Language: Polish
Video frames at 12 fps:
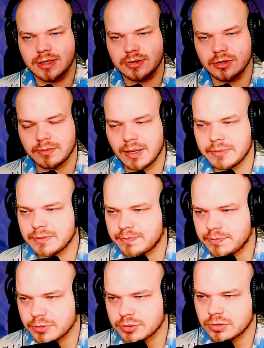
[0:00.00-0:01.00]
no mamy
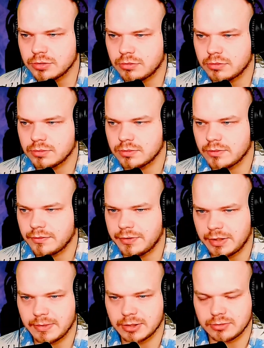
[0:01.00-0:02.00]
porządną
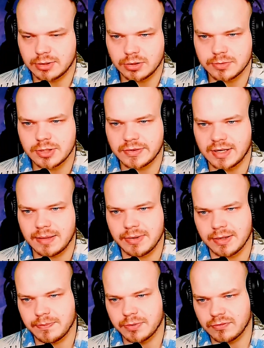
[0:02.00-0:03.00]
firmę, która dobrze zarabia
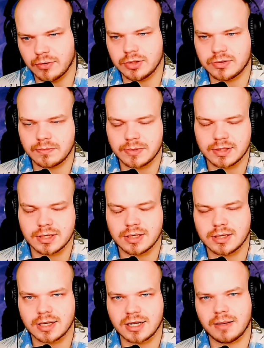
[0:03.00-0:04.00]
i pozwoli sobie
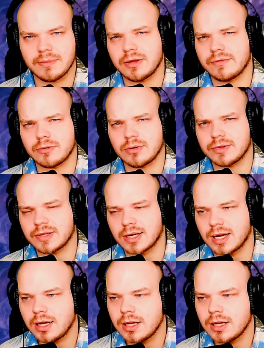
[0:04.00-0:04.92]
na reklamę influencera,